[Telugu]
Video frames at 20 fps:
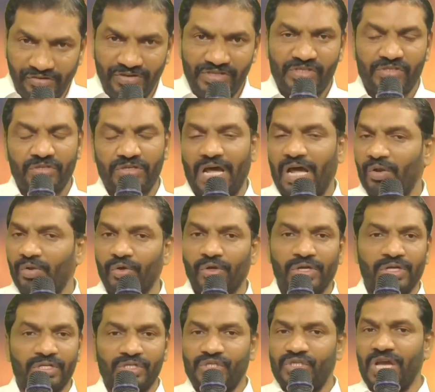జీవిస్తున్నారు
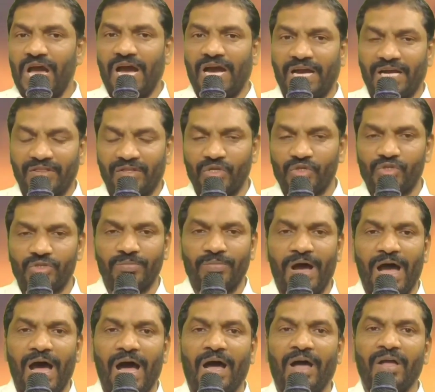జాగ్రత్త
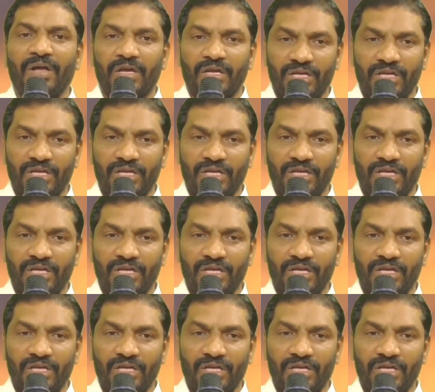సుమా